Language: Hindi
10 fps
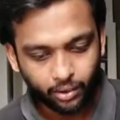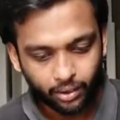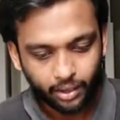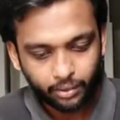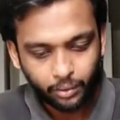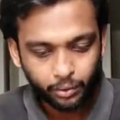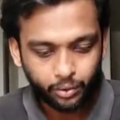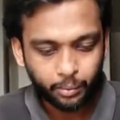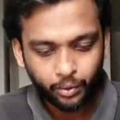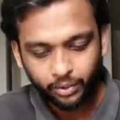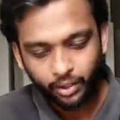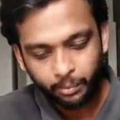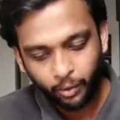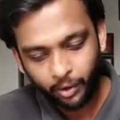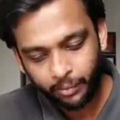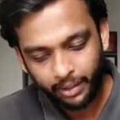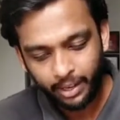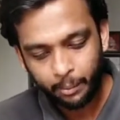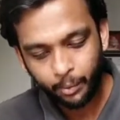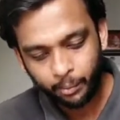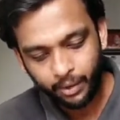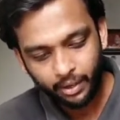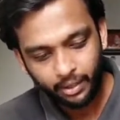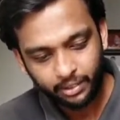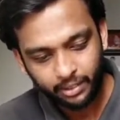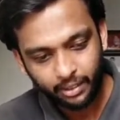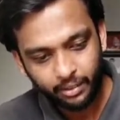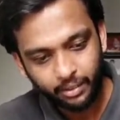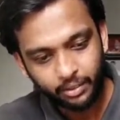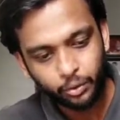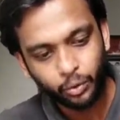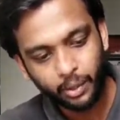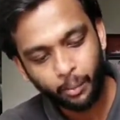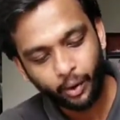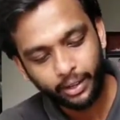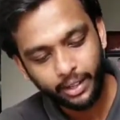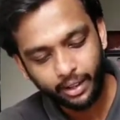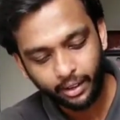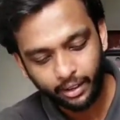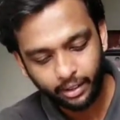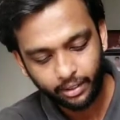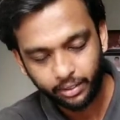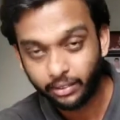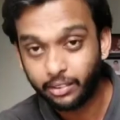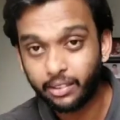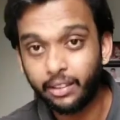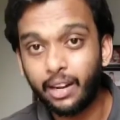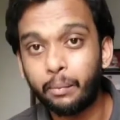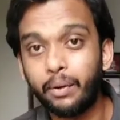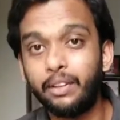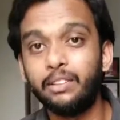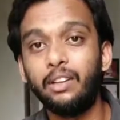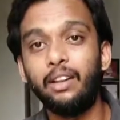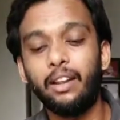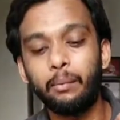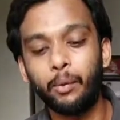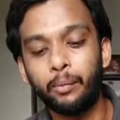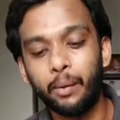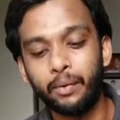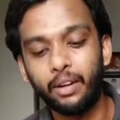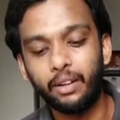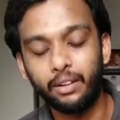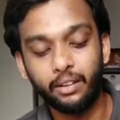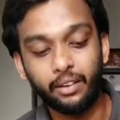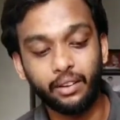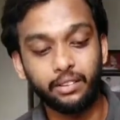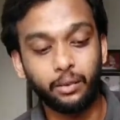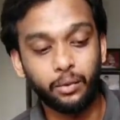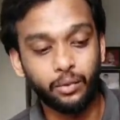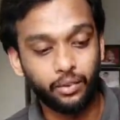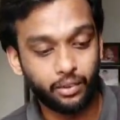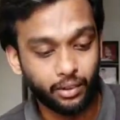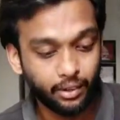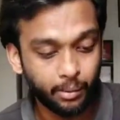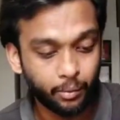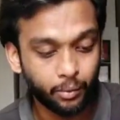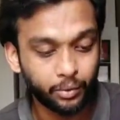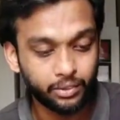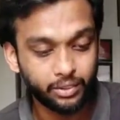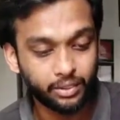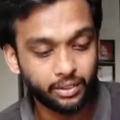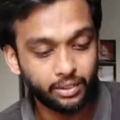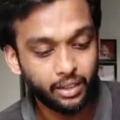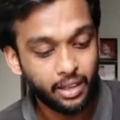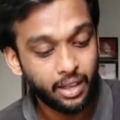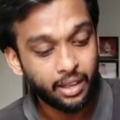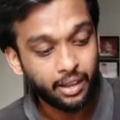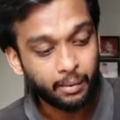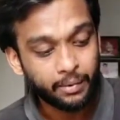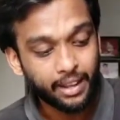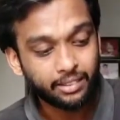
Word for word: और दोस्तों आपको थर्ड पॉकेट में एक लैपटॉप का अलग से छोटा पॉकेट दिया रहेगा जिसके अंदर आप इजीली लैपटॉप भी आपका रख सको और अगर आपको कुछ अपनी